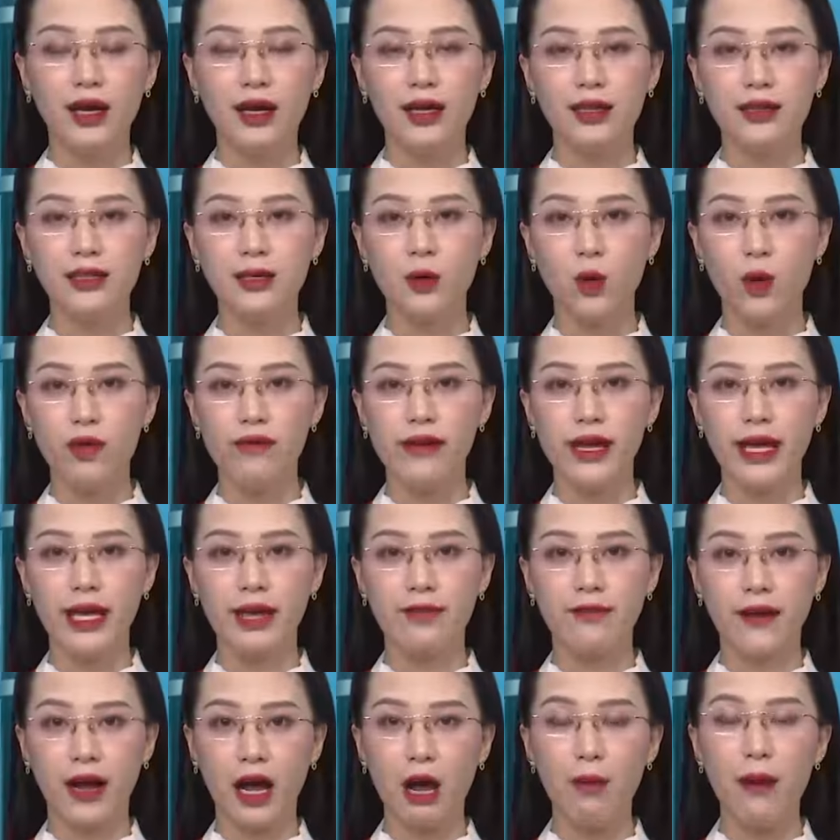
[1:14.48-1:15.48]
Thưa quý vị
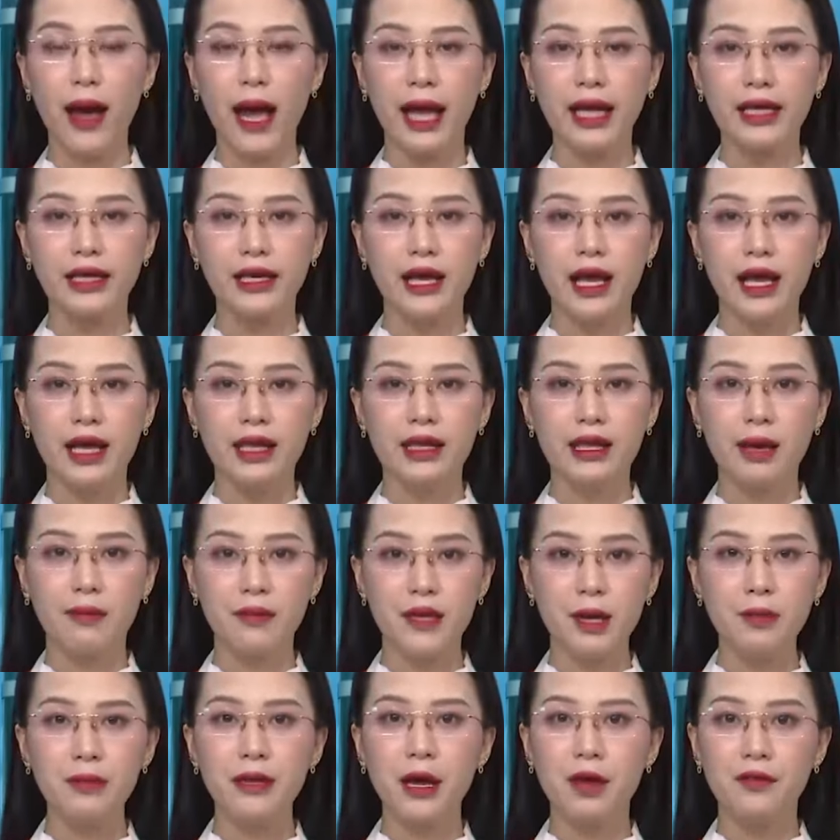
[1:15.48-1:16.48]
và các bạn, nhằm
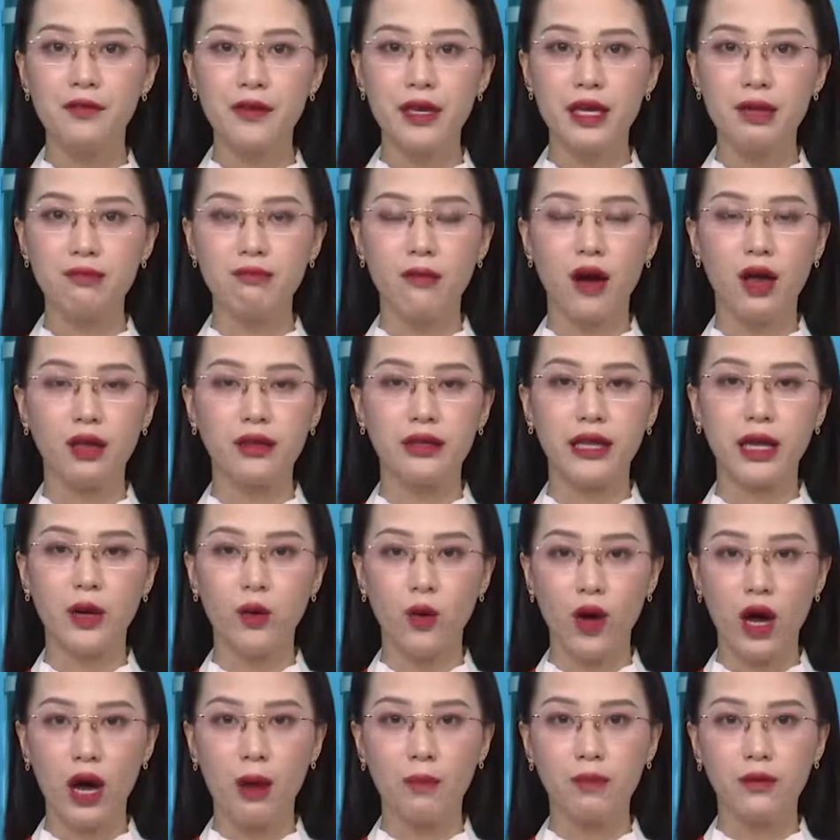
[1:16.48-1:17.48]
giúp giáo viên bậc tiểu
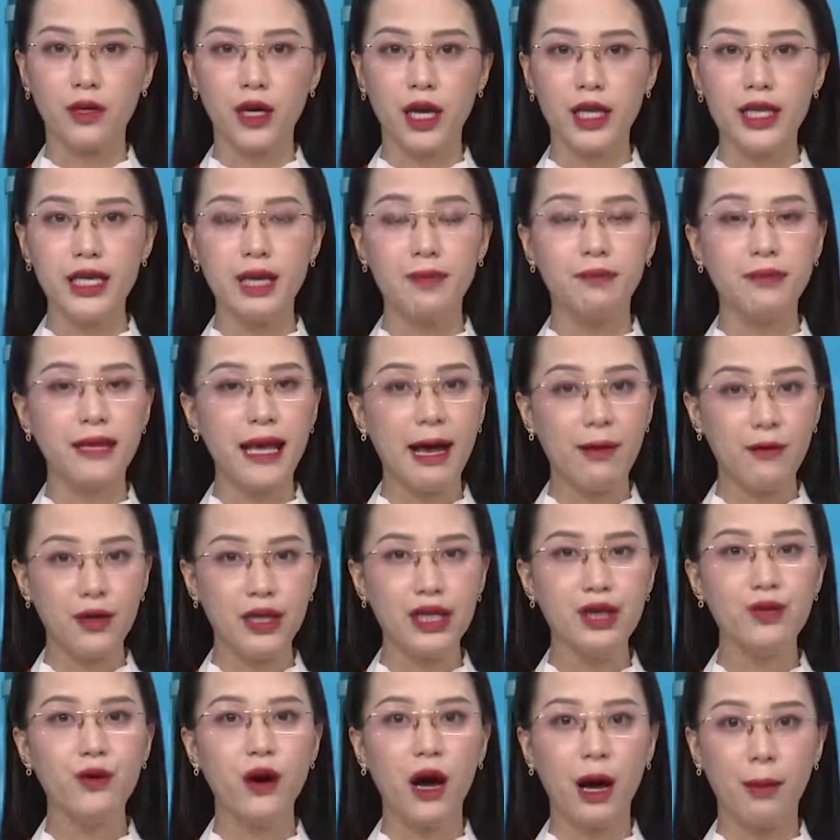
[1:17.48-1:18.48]
học có dịp giao
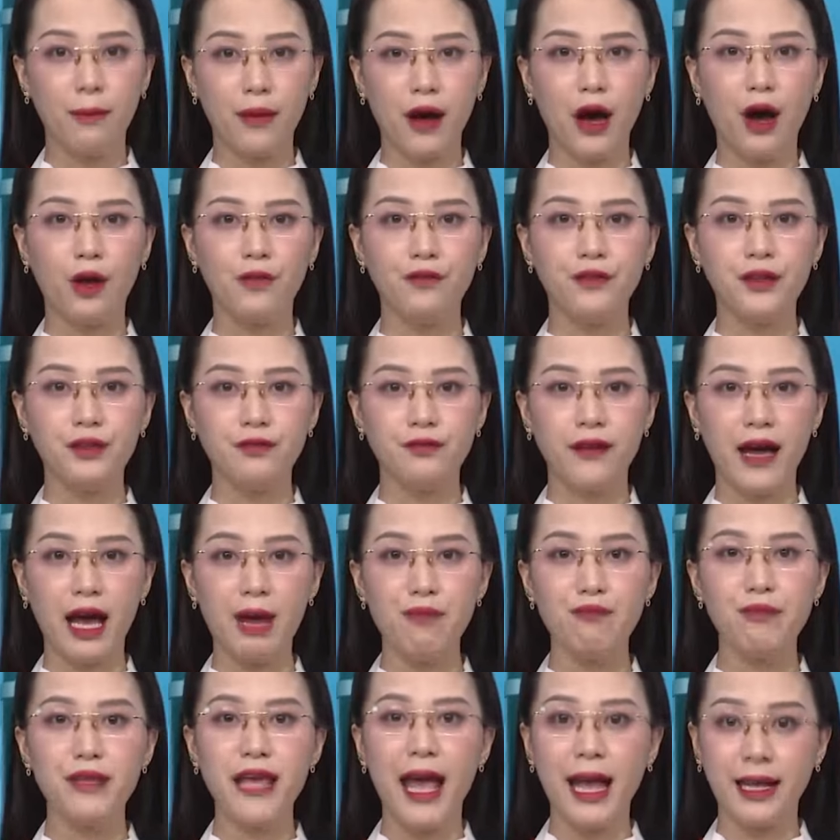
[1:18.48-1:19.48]
lưu học hỏi phương pháp
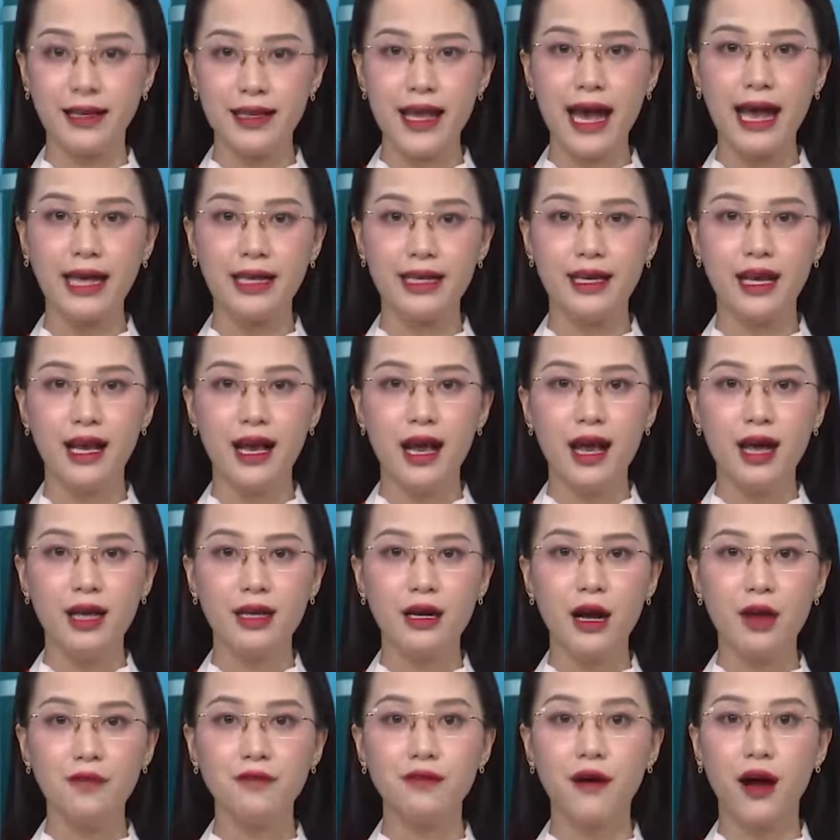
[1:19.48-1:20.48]
giảng dạy,
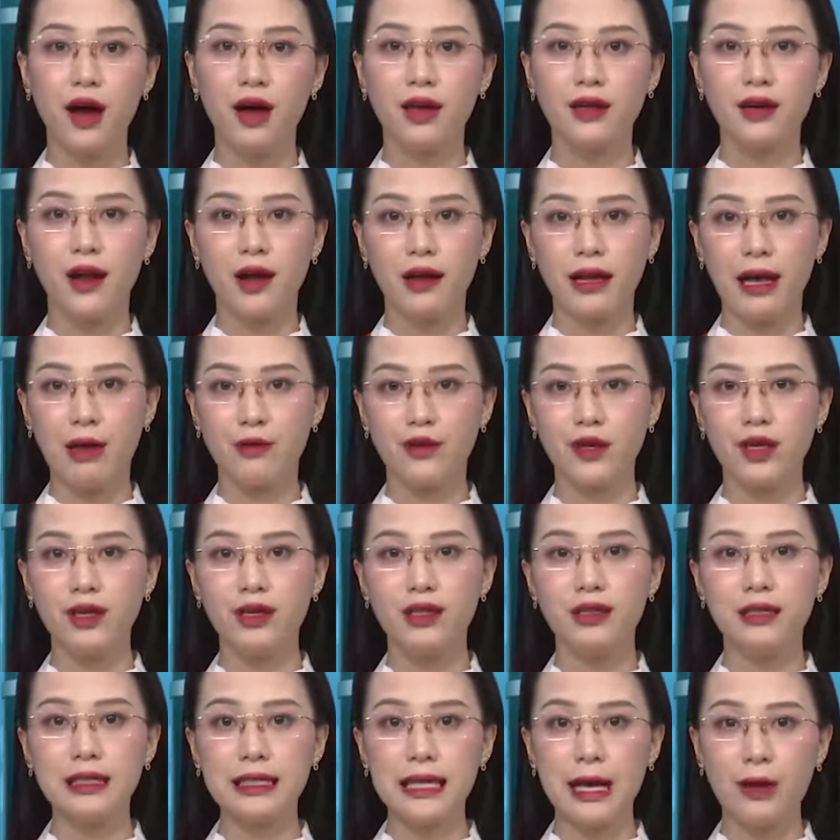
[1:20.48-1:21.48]
góp phần nâng cao chất
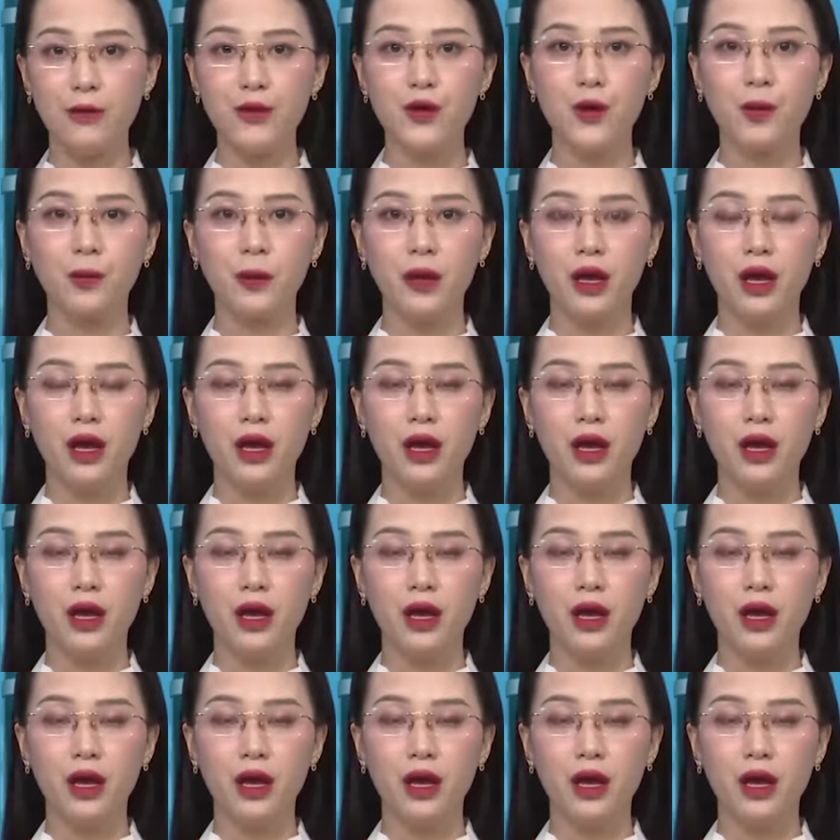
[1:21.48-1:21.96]
lượng giáo dục,